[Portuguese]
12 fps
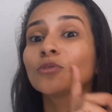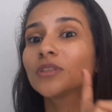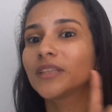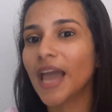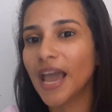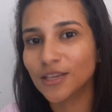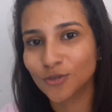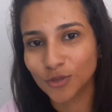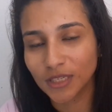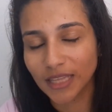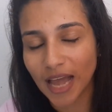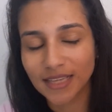tenho 10
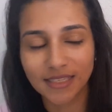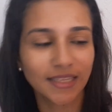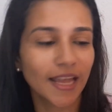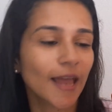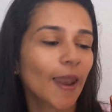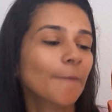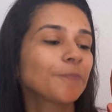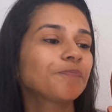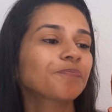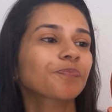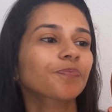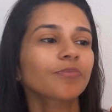unidades dela.